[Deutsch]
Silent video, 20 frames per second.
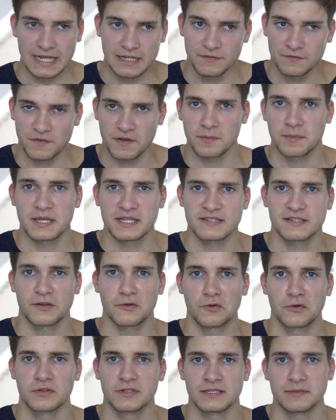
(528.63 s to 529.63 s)
alle
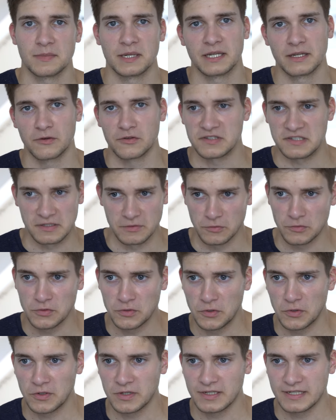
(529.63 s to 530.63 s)
Verbesserungen, die man aus den
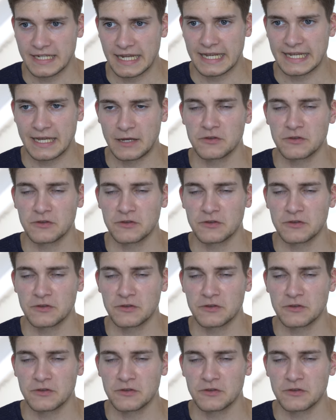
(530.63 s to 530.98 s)
Unglücken dann